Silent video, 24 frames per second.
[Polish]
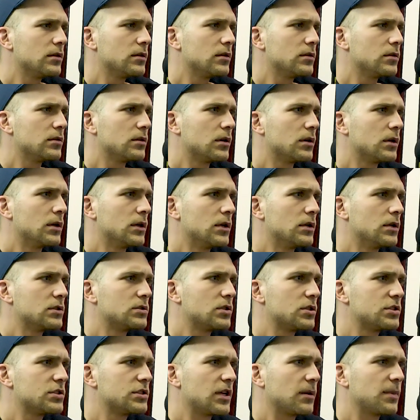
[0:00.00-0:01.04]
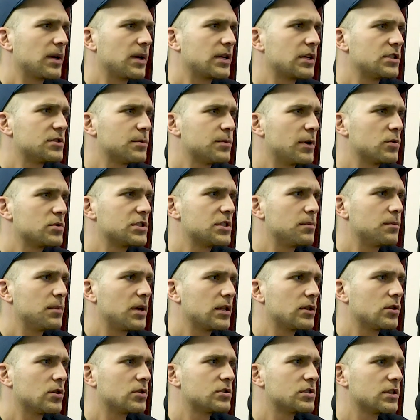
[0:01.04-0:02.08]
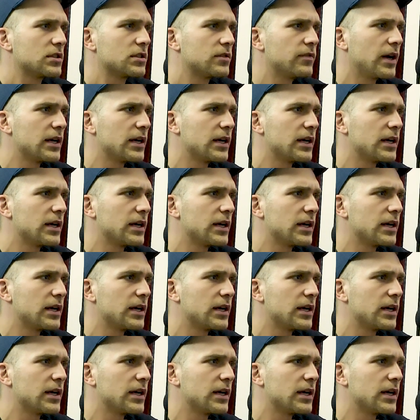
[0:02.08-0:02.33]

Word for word: Aha, okej, okay, okej. Okay. Coś no, tam no, jakieś miał ta, z nim no, jedno ta, czy ta,